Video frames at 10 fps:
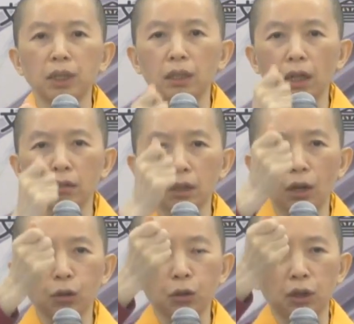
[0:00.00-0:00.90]
瓶要
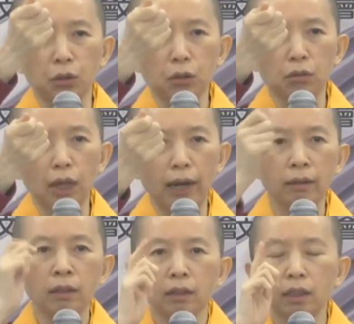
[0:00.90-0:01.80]
倒水出
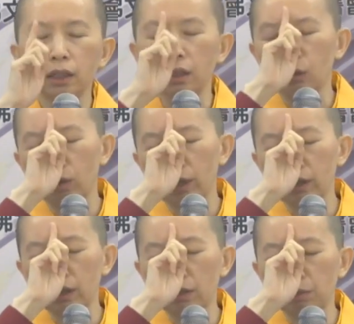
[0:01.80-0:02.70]
来，你请观
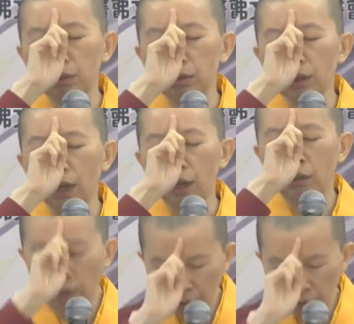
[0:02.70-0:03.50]
世音菩萨，